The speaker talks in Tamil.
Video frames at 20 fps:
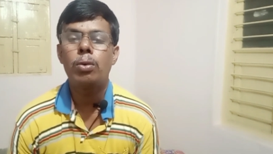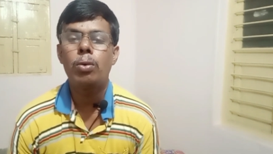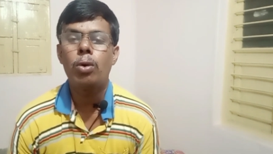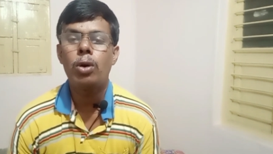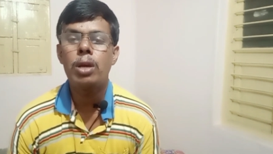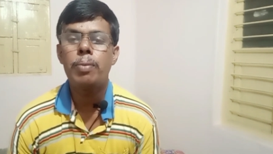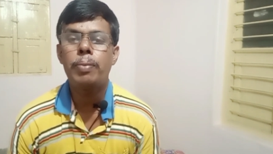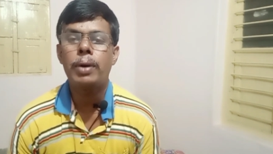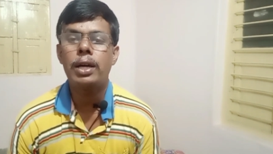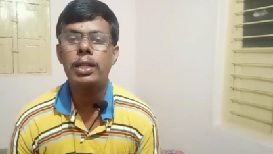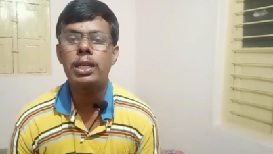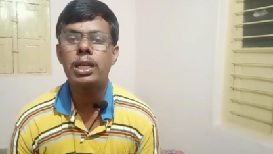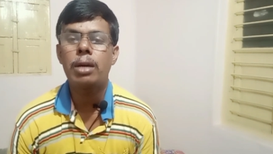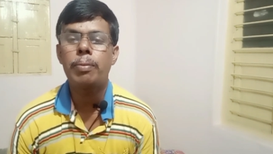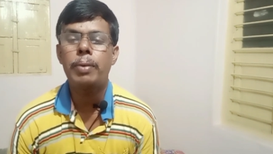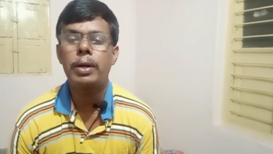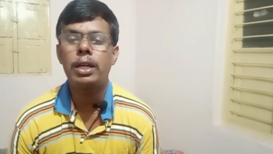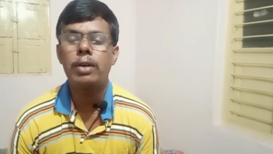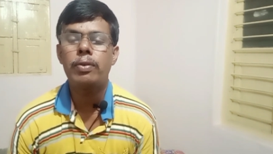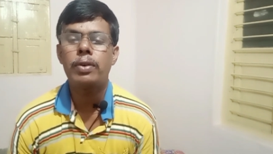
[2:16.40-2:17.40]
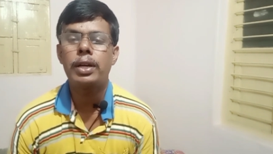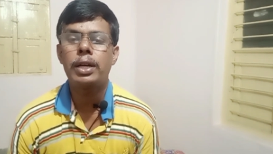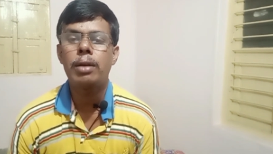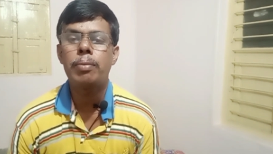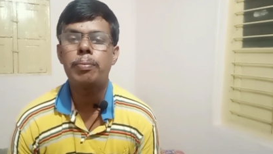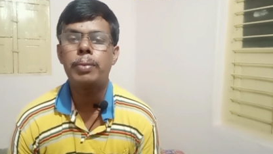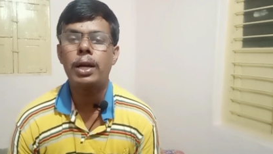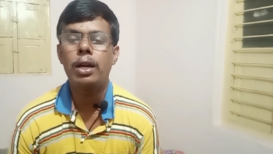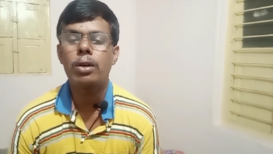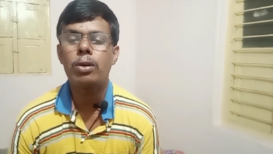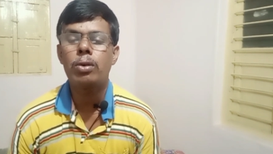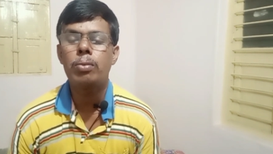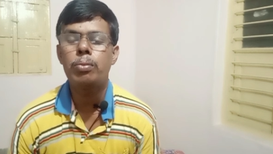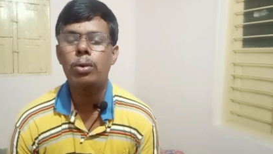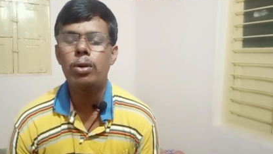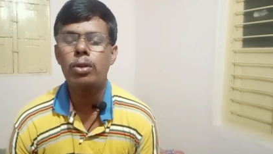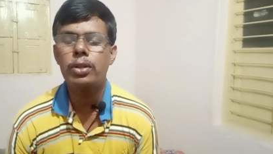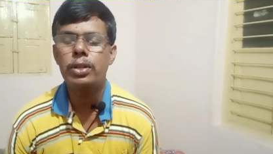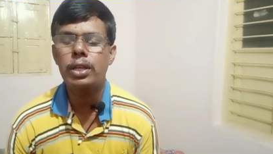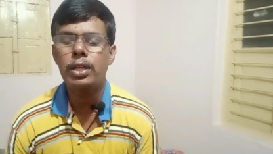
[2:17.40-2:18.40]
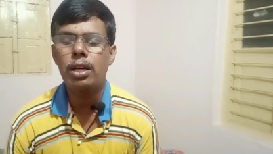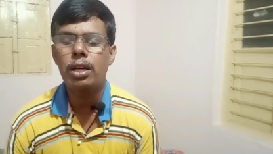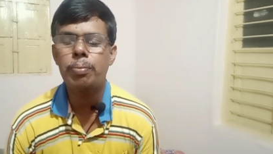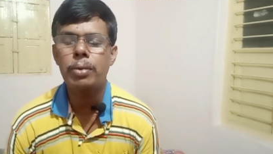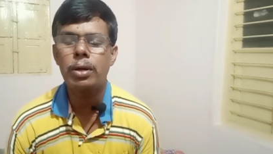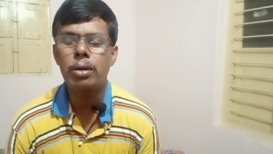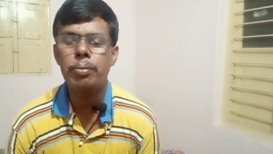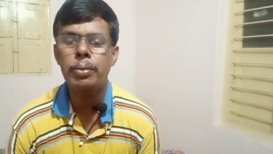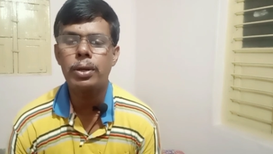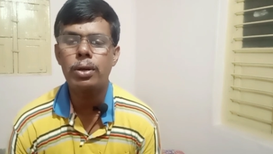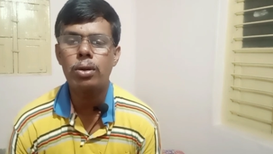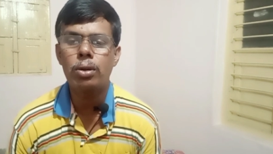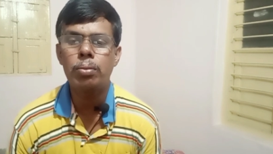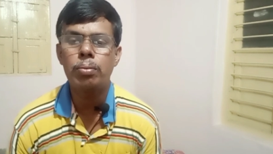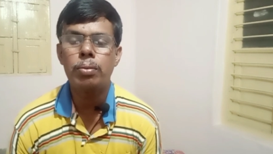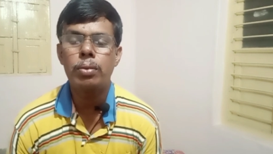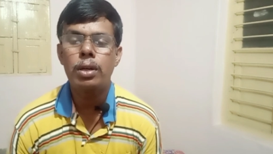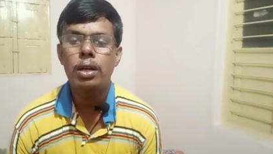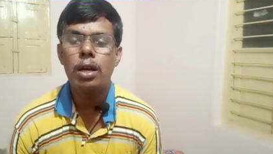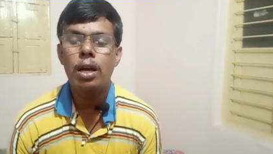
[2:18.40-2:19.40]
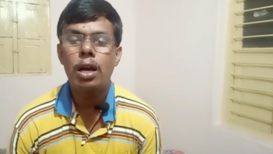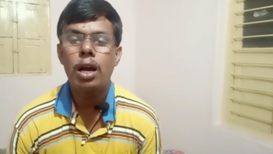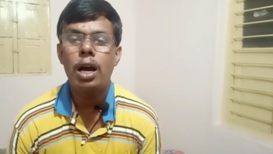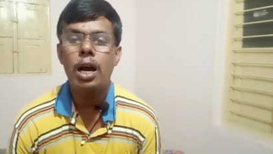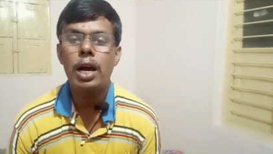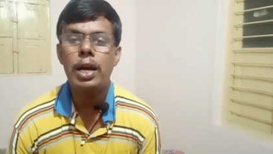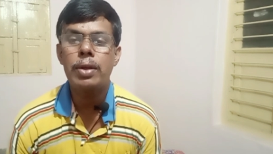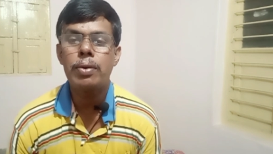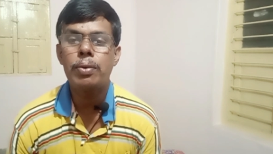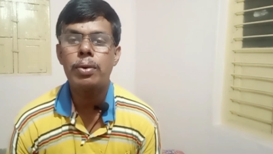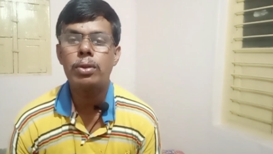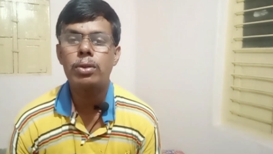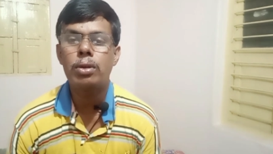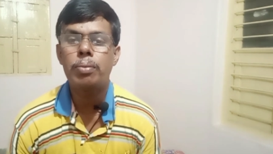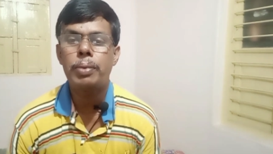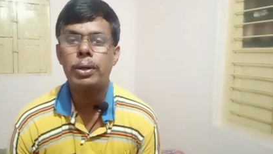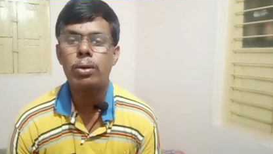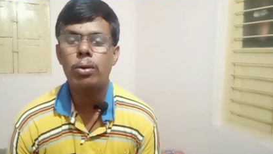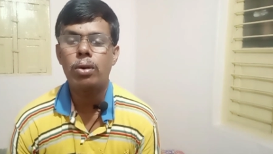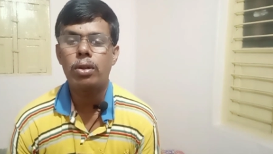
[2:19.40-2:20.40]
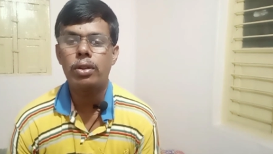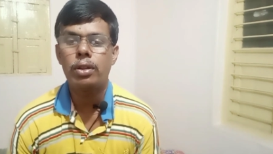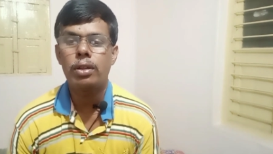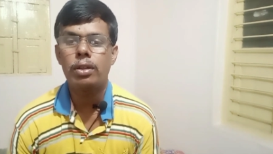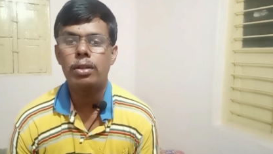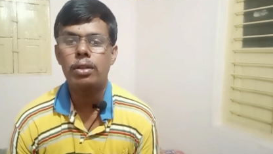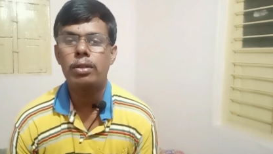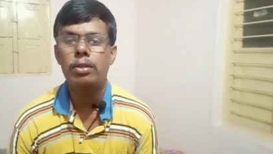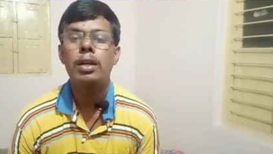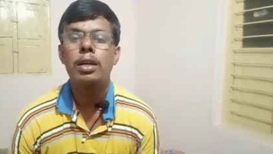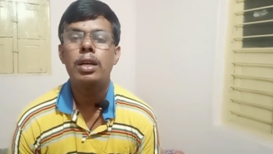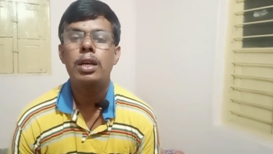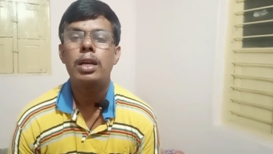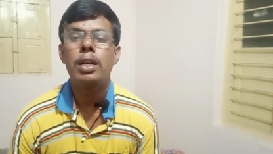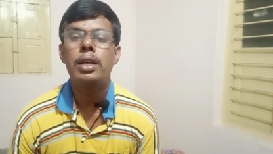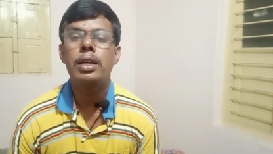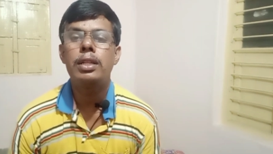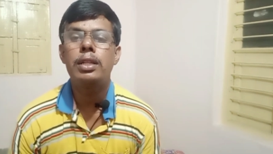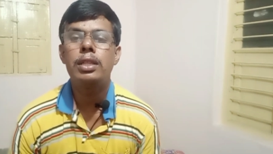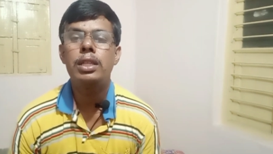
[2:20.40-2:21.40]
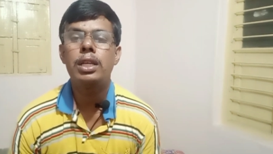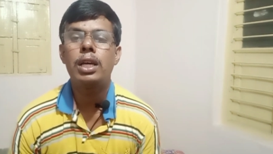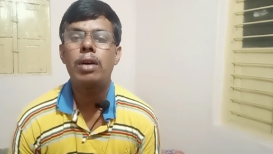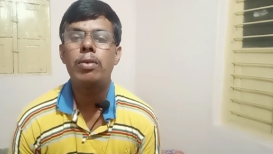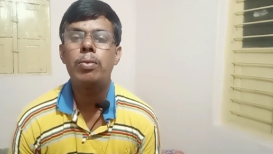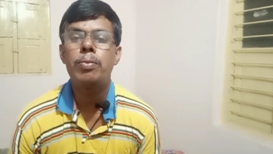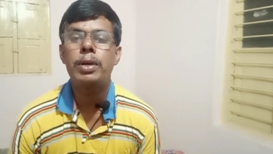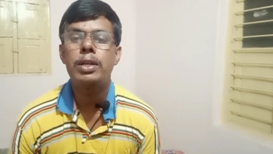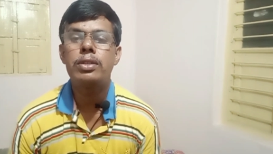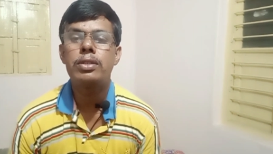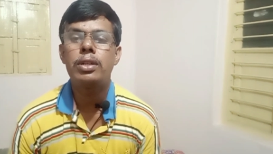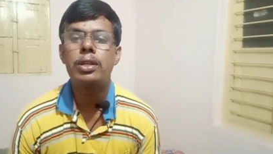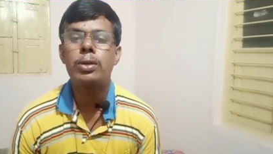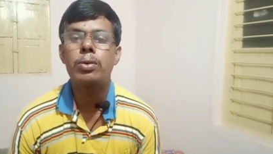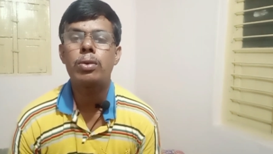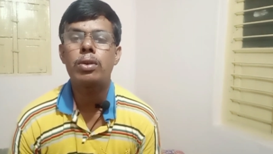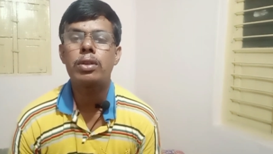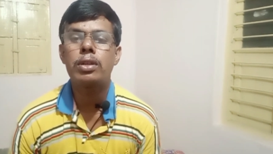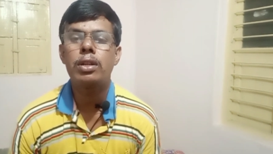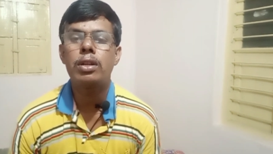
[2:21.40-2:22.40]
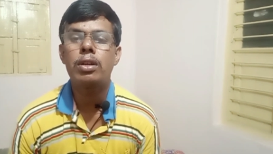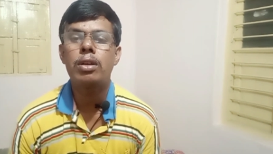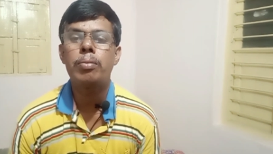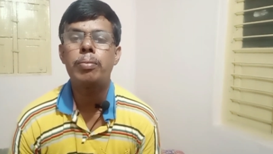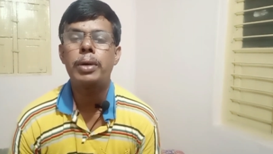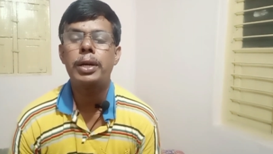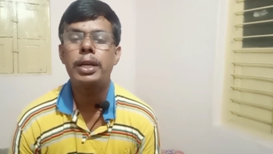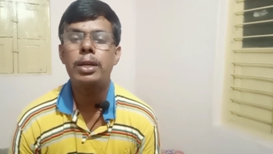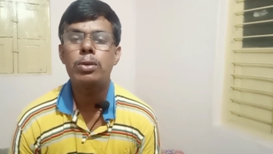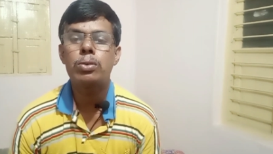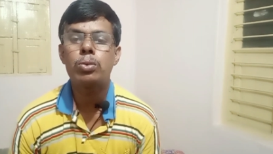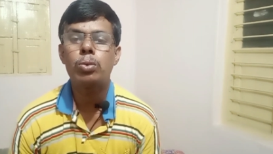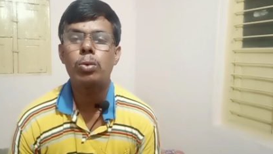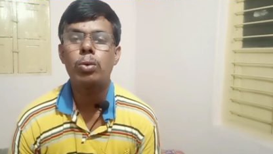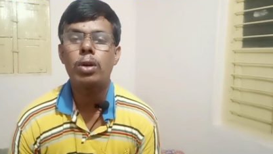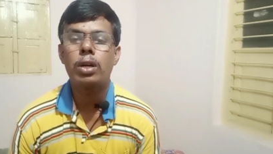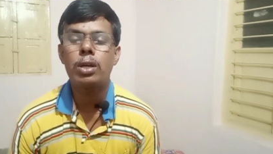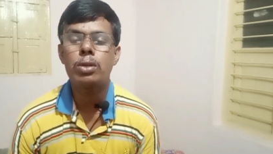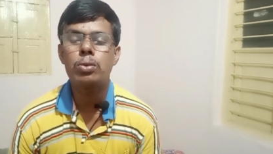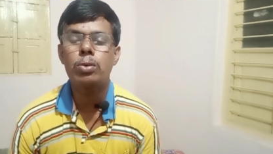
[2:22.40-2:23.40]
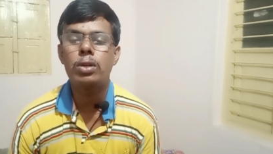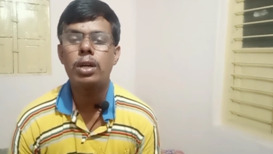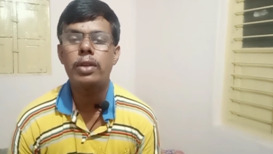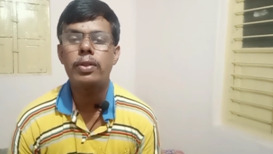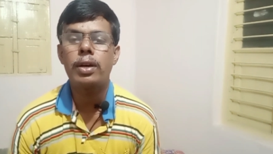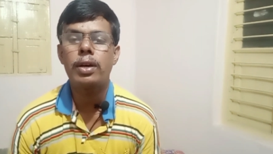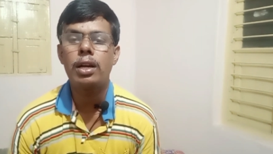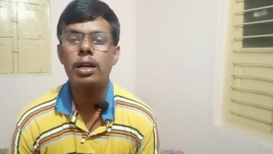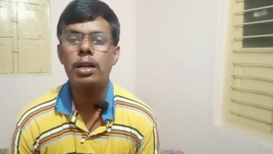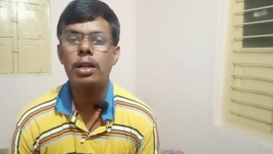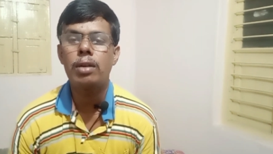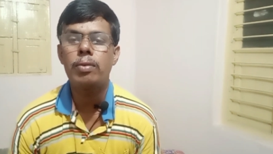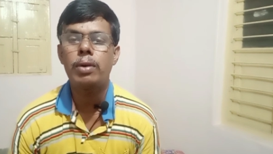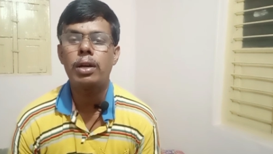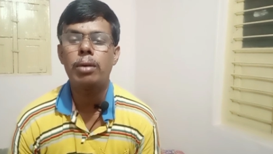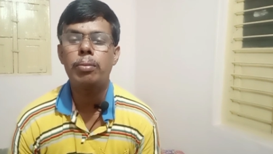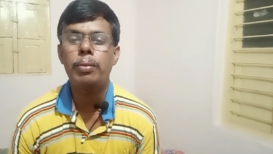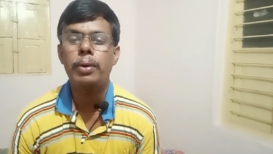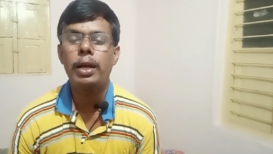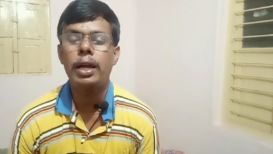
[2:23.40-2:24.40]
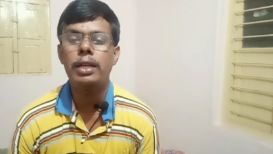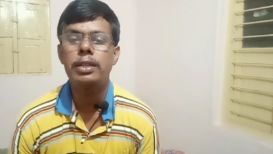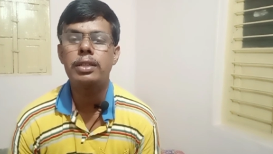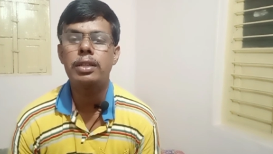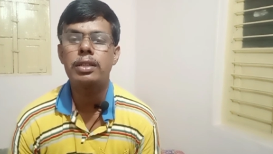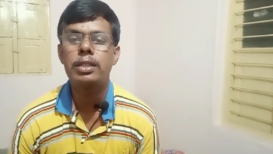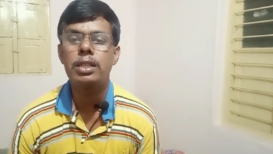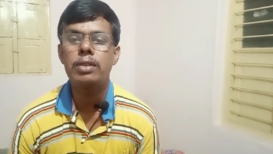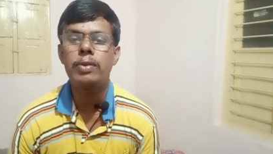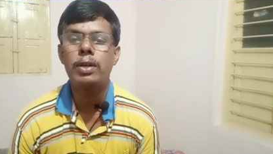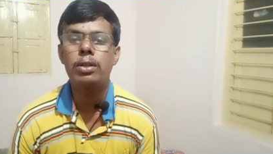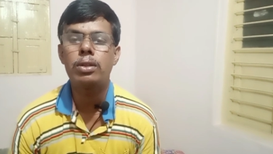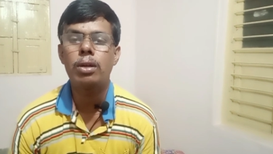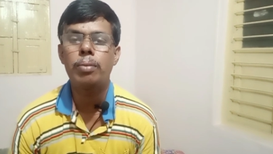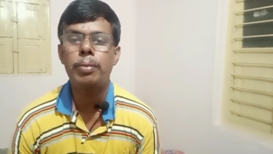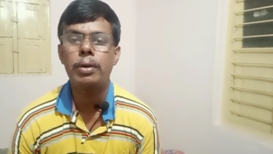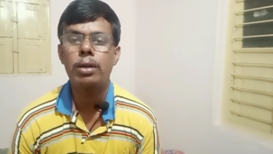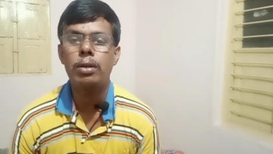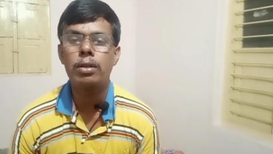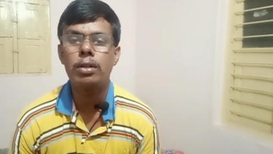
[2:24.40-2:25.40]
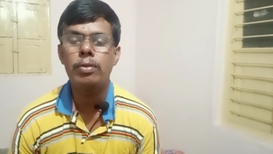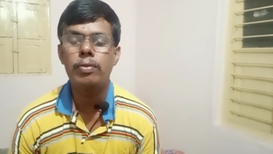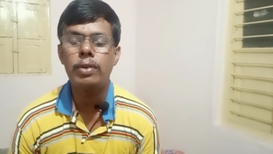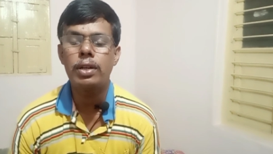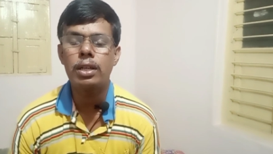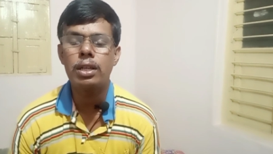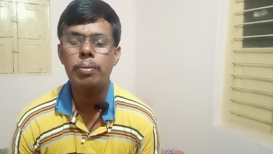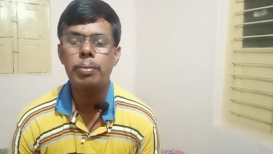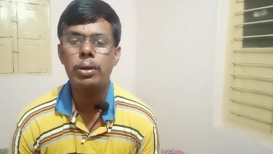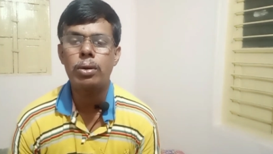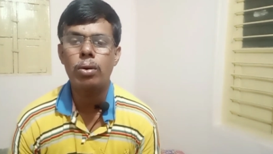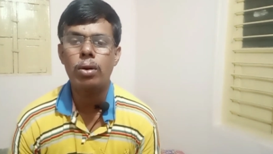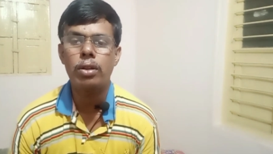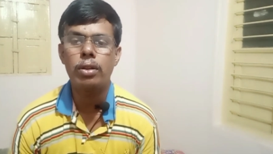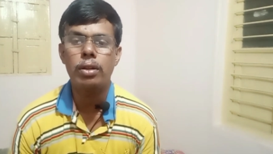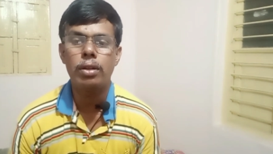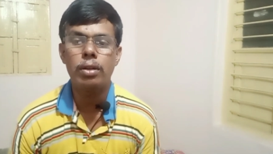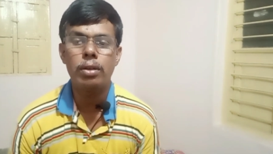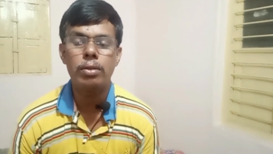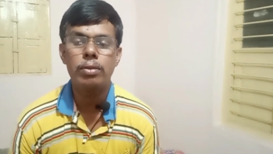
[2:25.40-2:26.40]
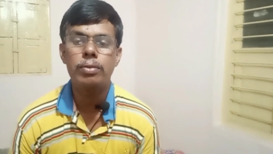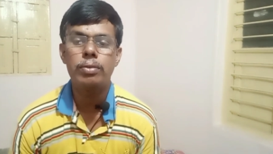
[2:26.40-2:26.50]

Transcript: நோய் பாதிக்கப்பட்டவரிடம் பழகும் பொழுது ஏற்படும் என்றும் அறிவுறுத்தப்பட்டுள்ளது இந்தியாவும் எச்சரிக்கையுடன் இருக்கும்படி உலக சுகாதார நிறுவனம் எச்சரிக்கை விடுத்தப்பட்டு விடுக்கப்பட்டுள்ளது